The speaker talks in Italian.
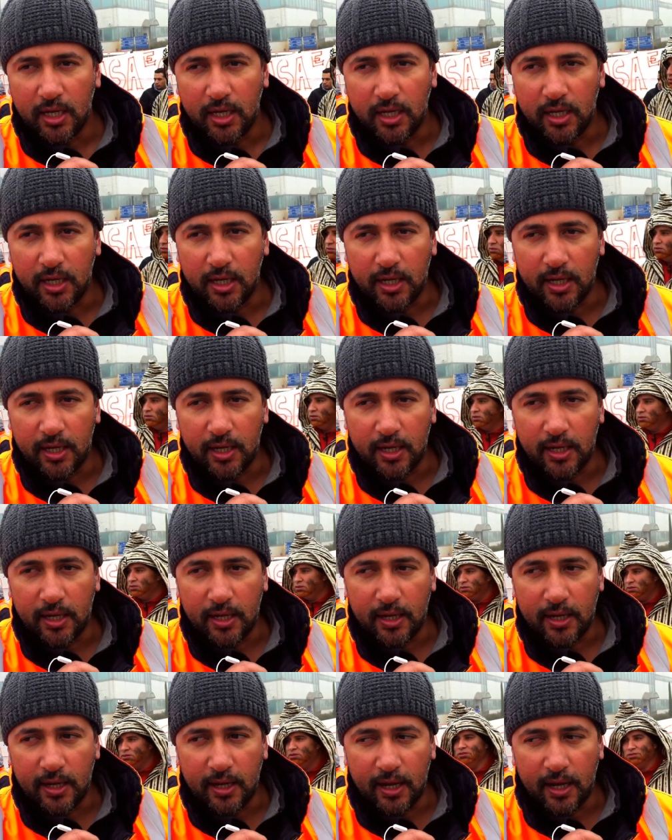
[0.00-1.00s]

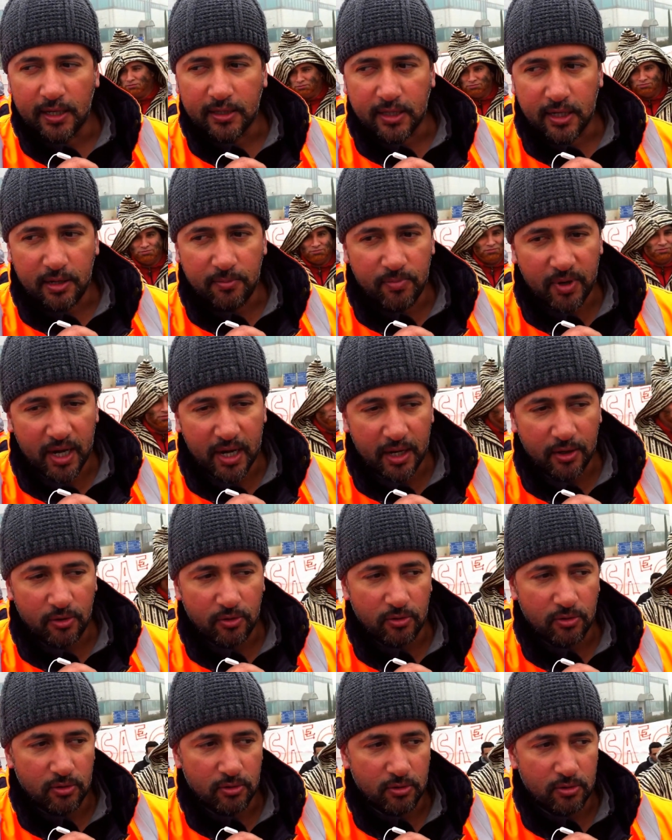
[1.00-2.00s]
Eh, a
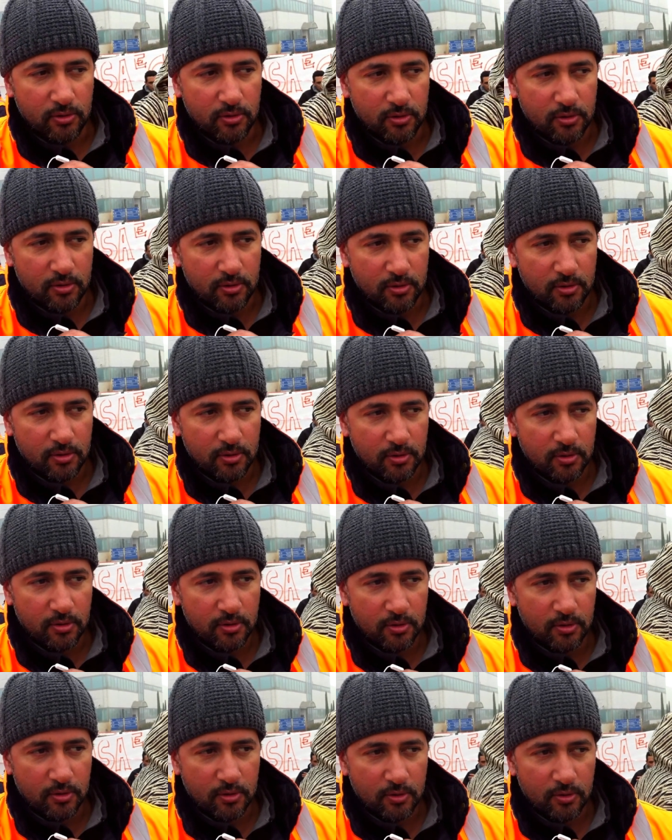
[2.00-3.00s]
Tribano
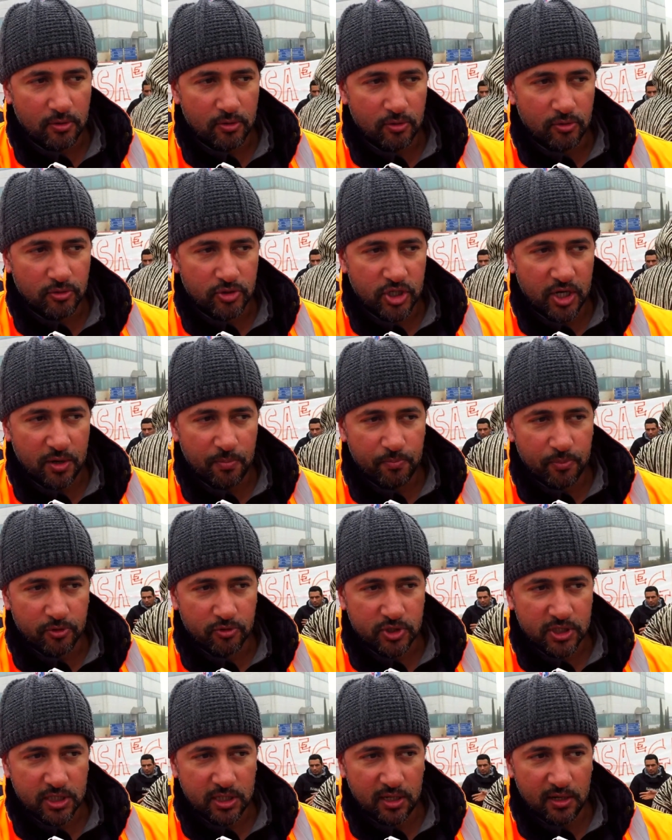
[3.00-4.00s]
eh, cioè, i
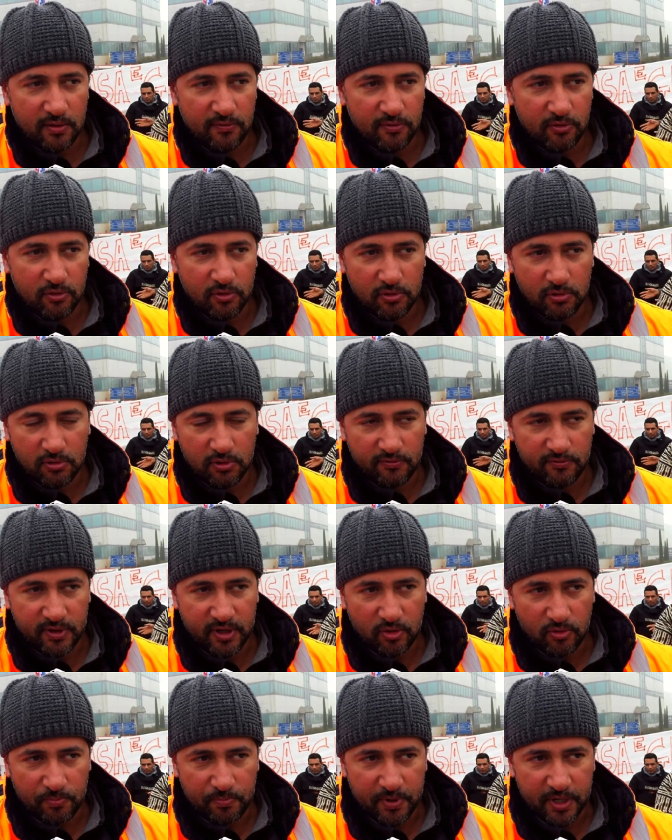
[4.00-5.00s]
posti di lavoro che
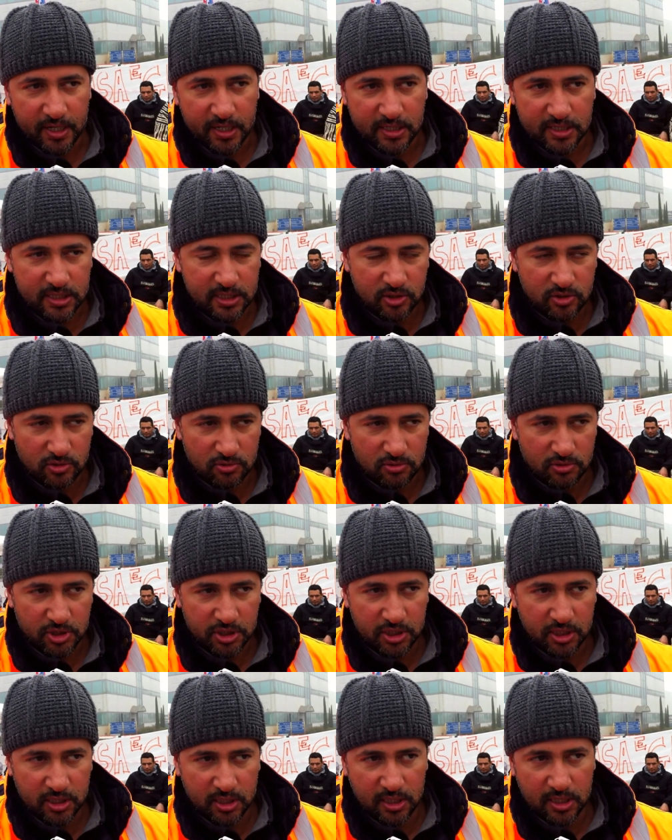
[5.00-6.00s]
vanno persi sono
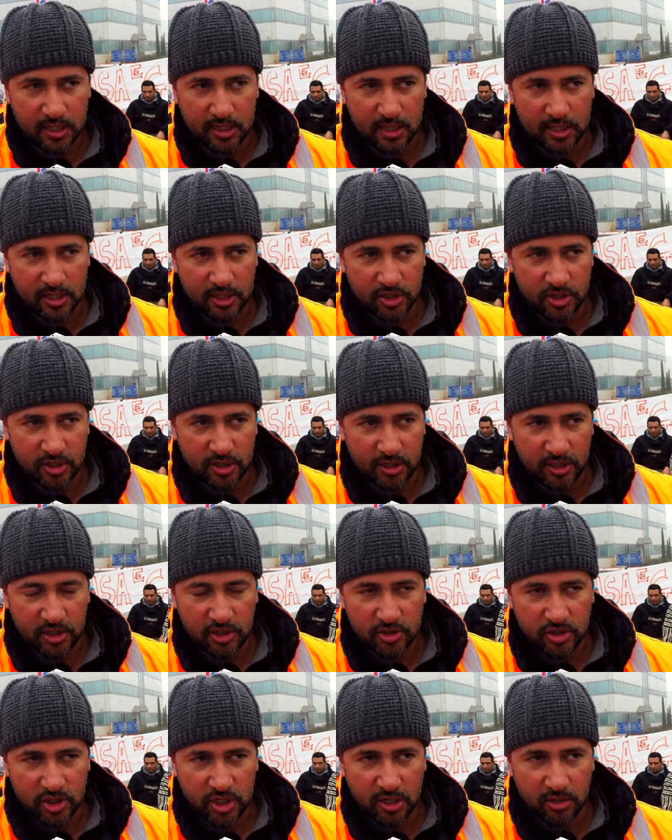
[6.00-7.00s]
circa eh,
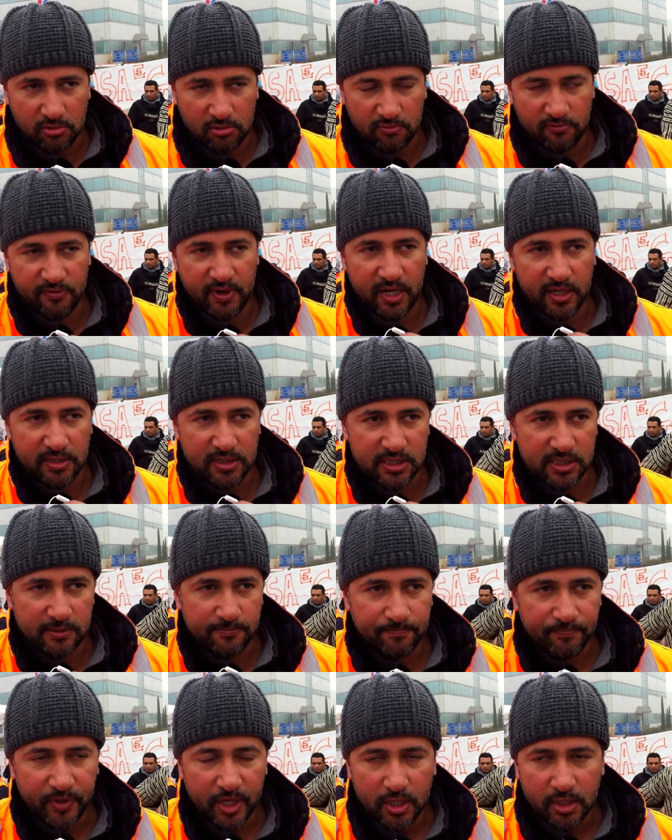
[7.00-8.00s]
in
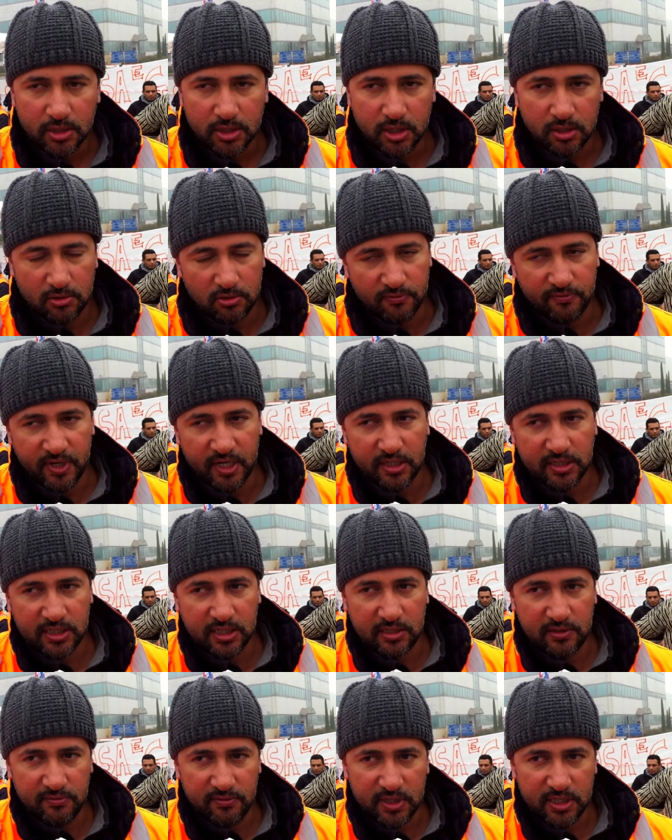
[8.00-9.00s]
120.
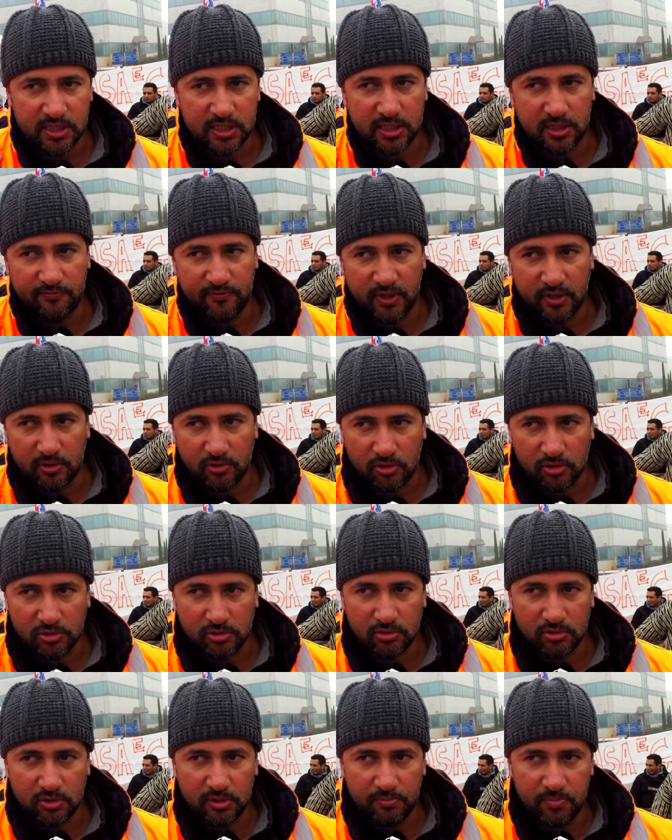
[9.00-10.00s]
120 divisi,
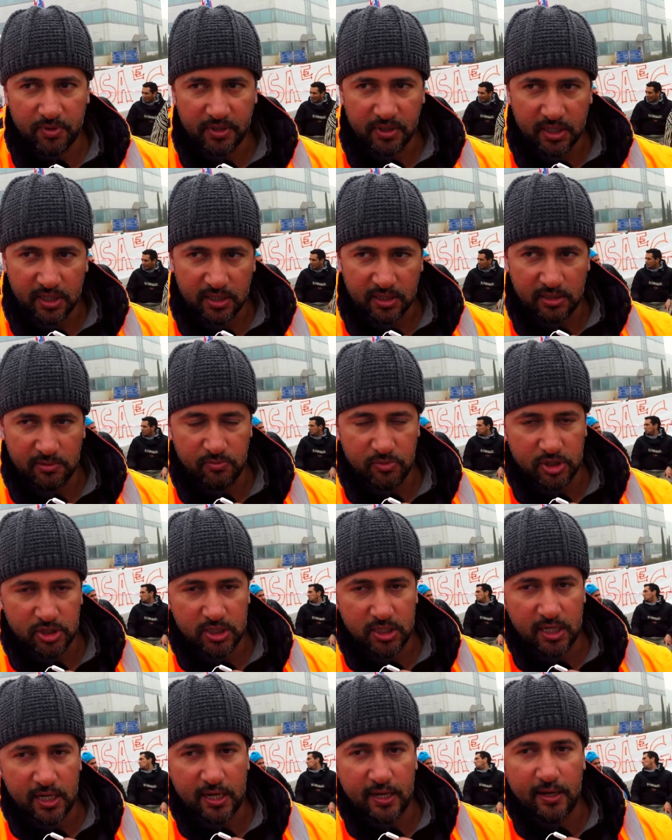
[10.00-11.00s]
28 dipendenti
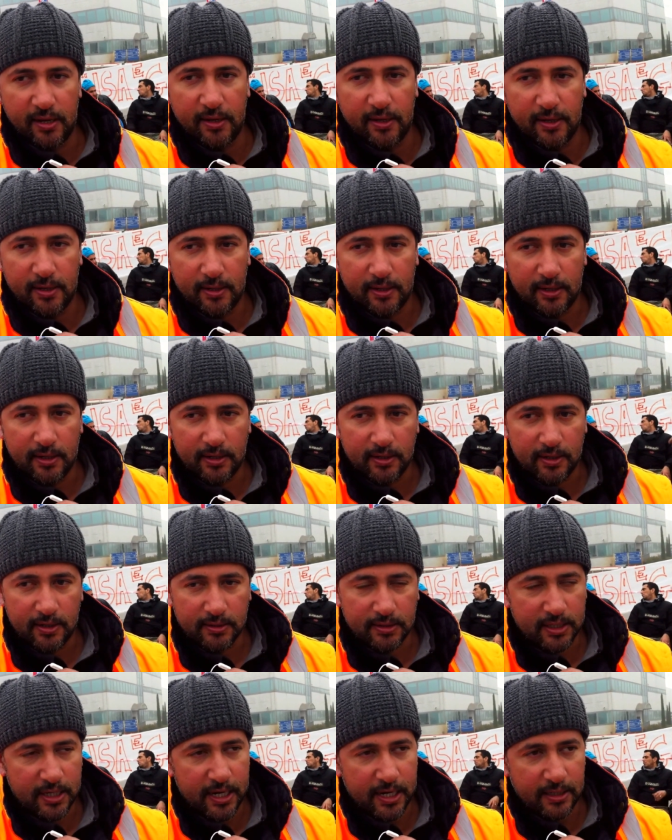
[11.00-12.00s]
Michelin,
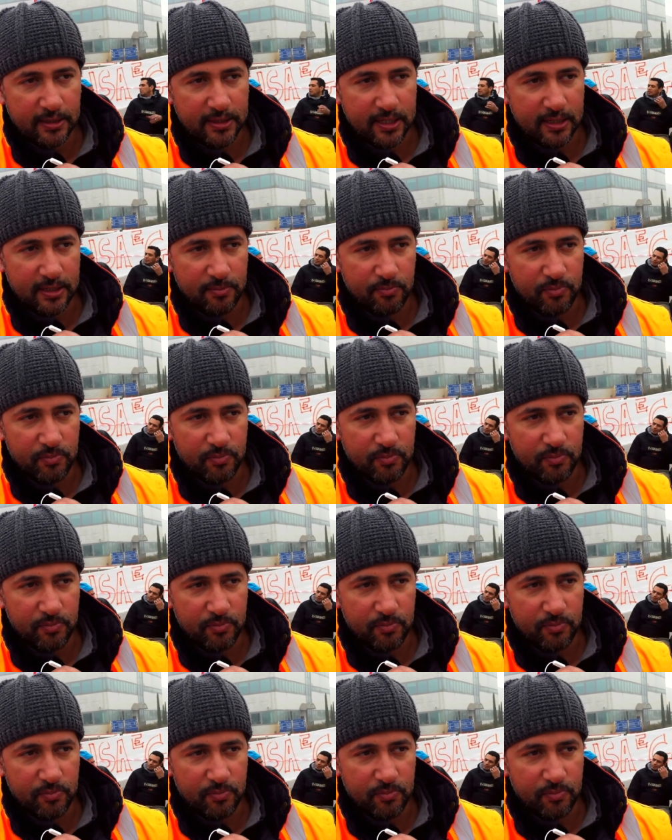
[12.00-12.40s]
eh, 30